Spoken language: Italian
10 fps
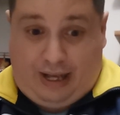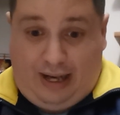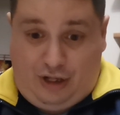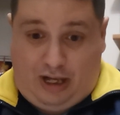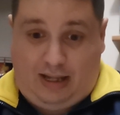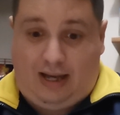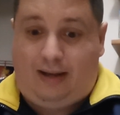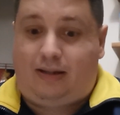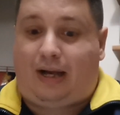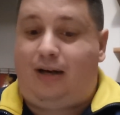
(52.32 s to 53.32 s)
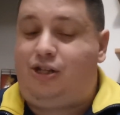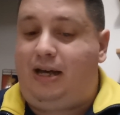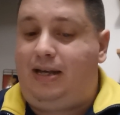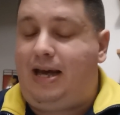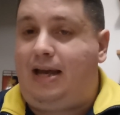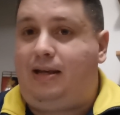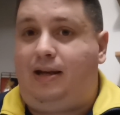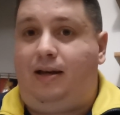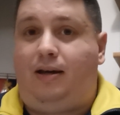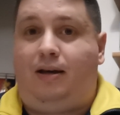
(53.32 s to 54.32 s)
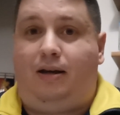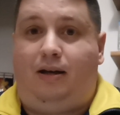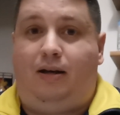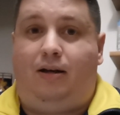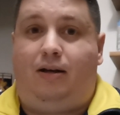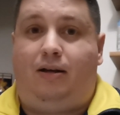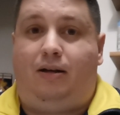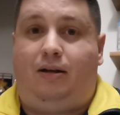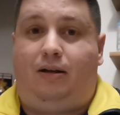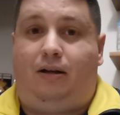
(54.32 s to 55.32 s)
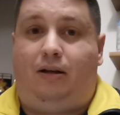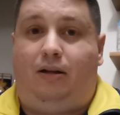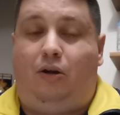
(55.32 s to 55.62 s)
Tragedia, tragedia di eh,